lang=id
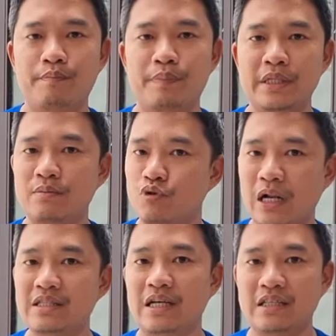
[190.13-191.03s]

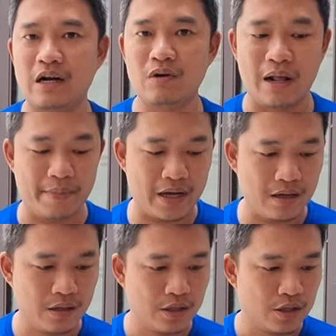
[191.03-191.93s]
penjemuran jangan terlalu lama
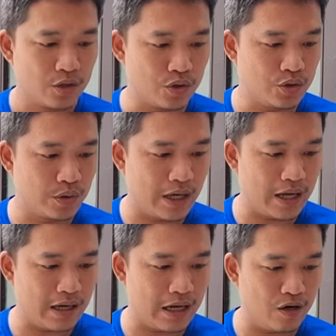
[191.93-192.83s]
Terus
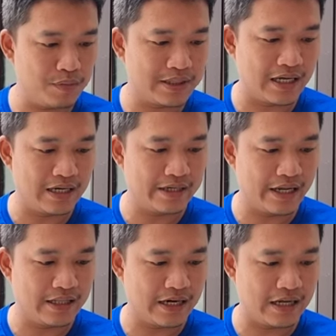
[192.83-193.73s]
juga kalau misal
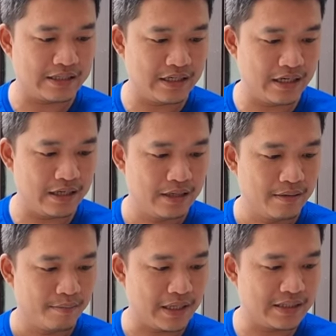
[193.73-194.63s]
dehidrasi
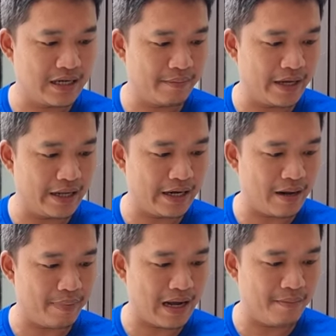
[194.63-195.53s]
pas dia meler
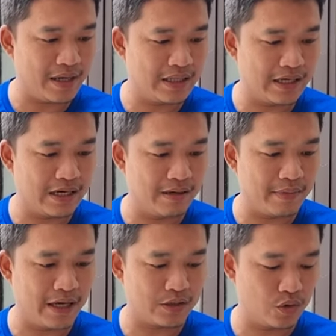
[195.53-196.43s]
apa aman direndam
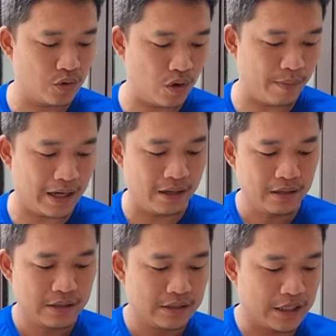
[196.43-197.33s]
air suhu normal.
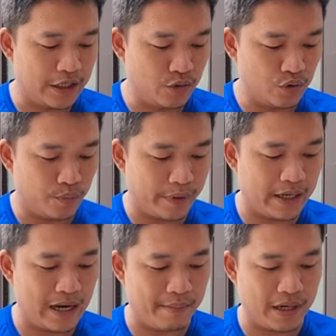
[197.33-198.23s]
Jadi untuk
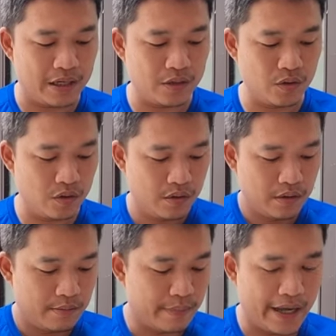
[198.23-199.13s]
perendaman itu
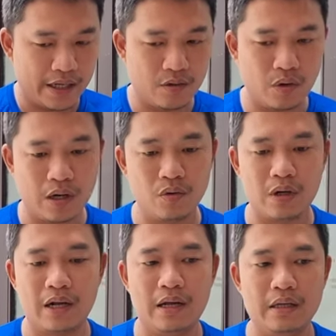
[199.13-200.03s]
baik
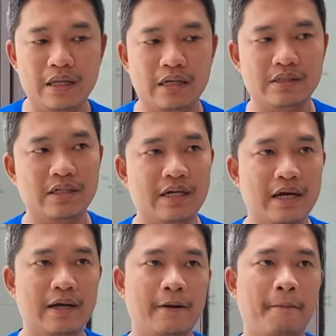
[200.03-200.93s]
kura-kura yang
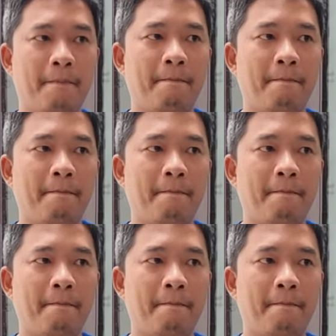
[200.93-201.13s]
sedang